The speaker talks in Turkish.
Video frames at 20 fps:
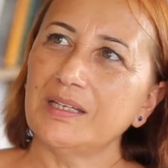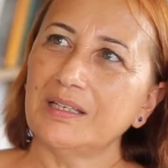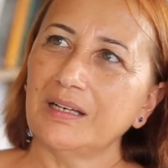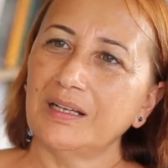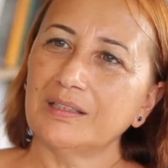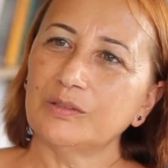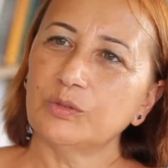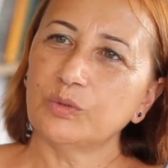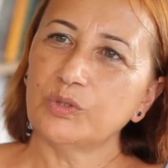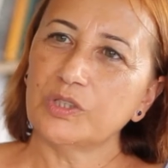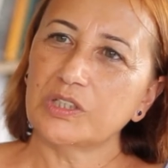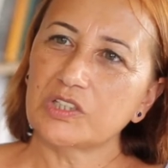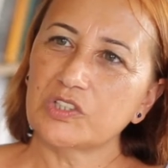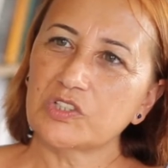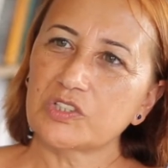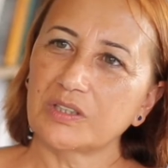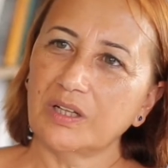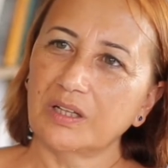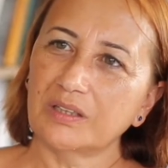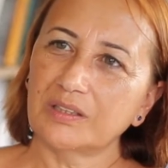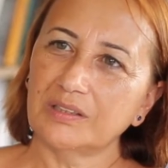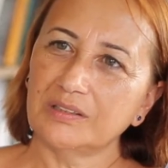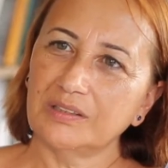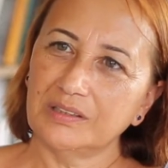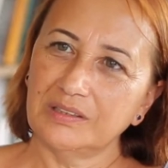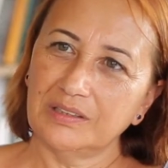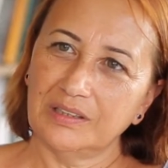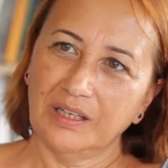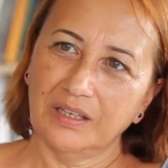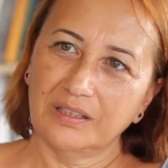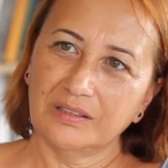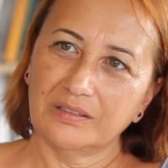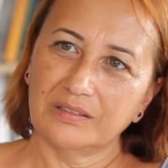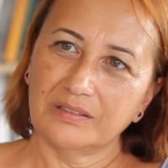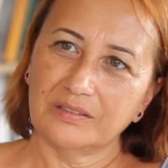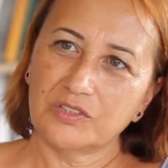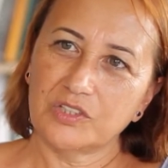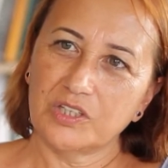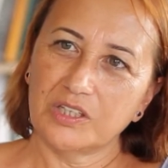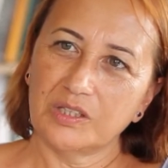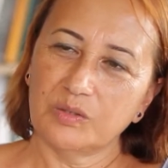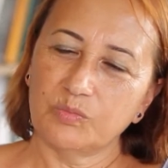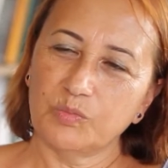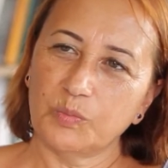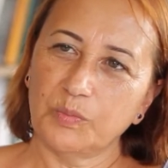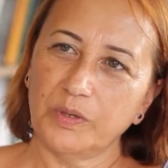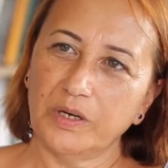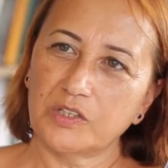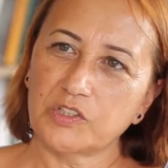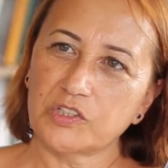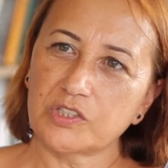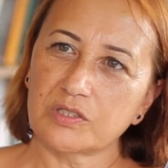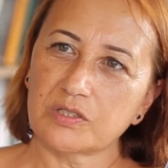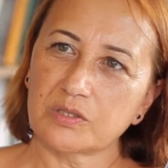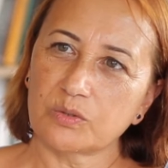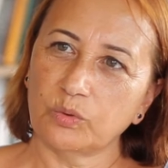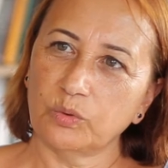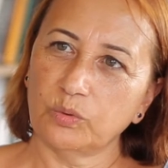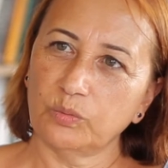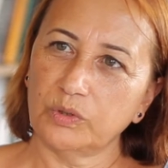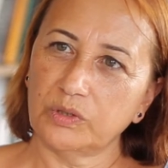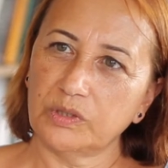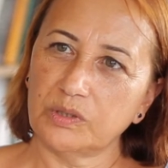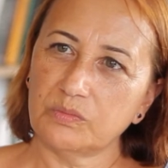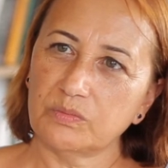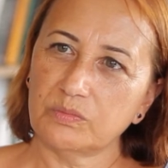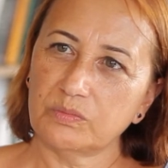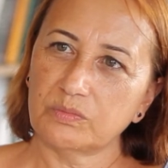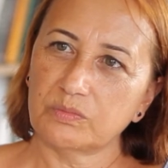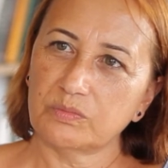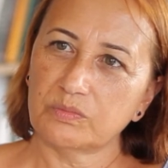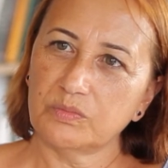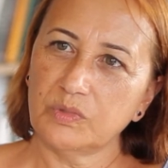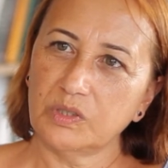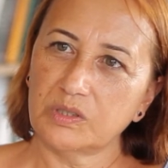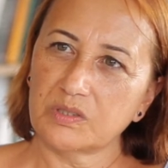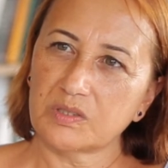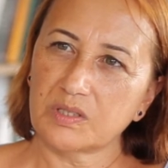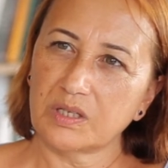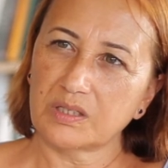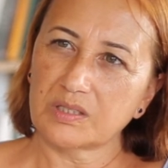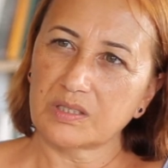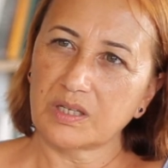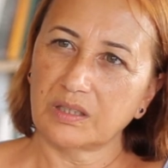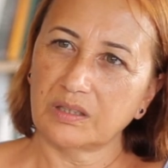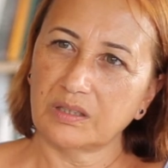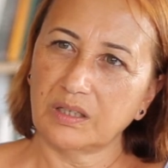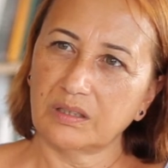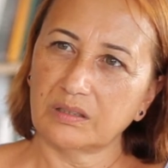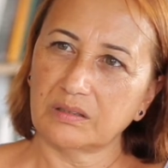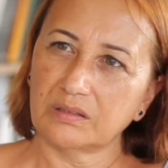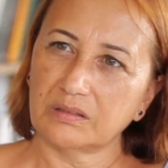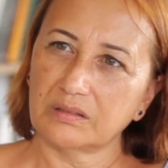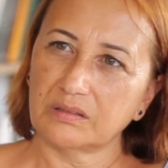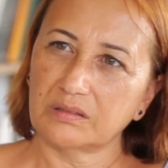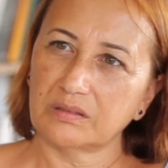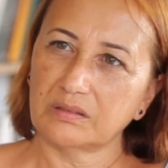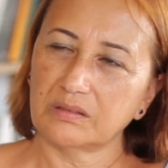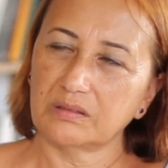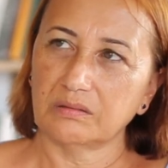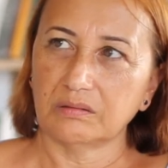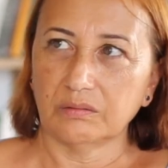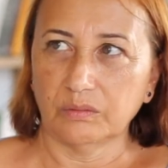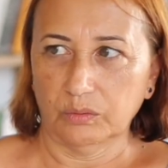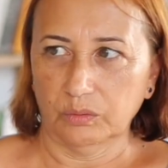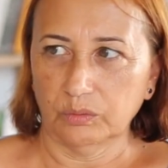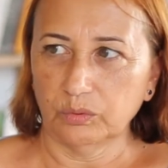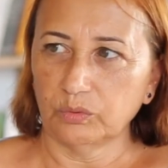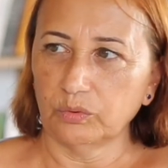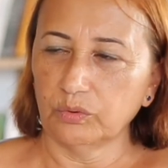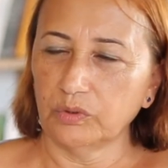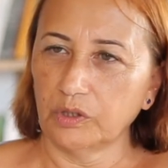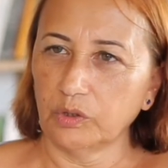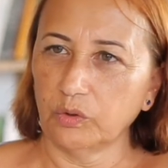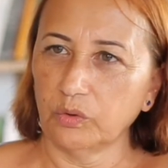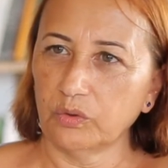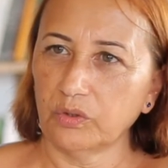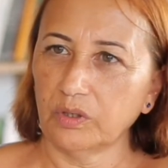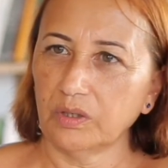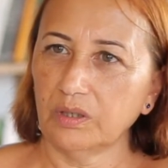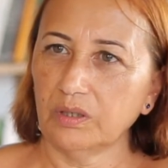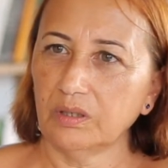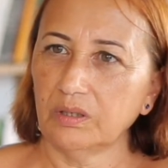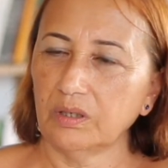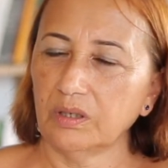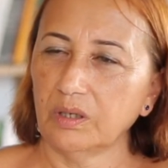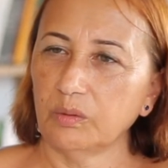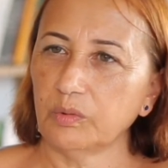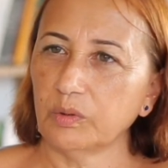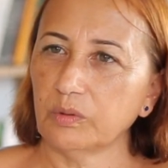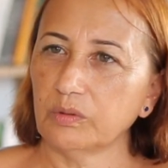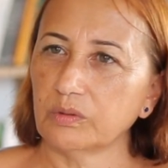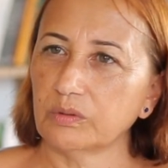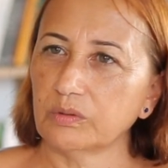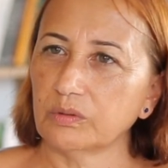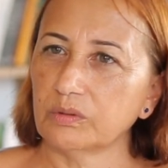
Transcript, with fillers: herhalde o ikinci dalga denilen şeyin bir parçası olmalıyım. Hani 80'ler olduğuna göre. Ama